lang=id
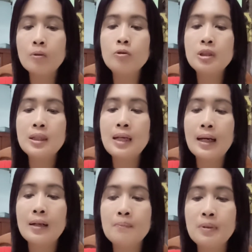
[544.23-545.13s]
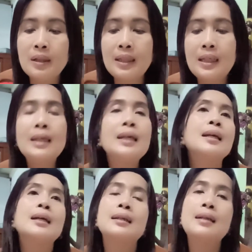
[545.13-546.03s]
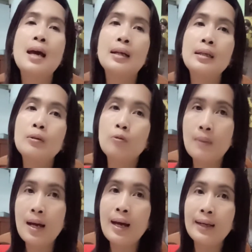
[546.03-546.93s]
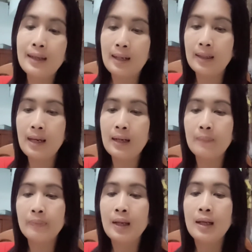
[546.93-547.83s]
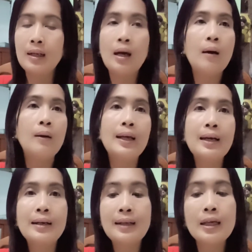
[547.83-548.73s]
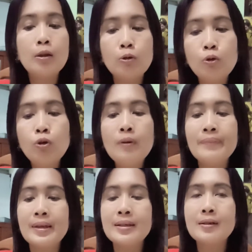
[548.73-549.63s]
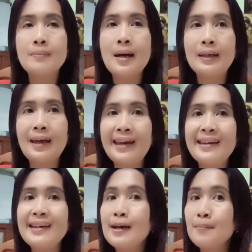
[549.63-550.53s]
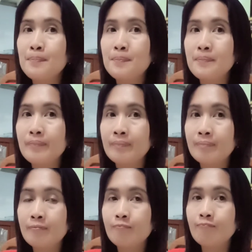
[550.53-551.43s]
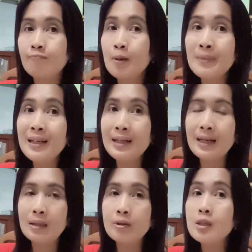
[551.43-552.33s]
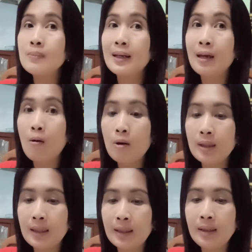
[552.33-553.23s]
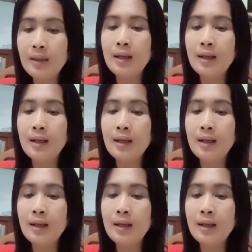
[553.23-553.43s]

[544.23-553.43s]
kucing akan pergi dari rumah kalian. Nah, oleh karena itu, sebagai hmm, pemilik atau sebagai owner,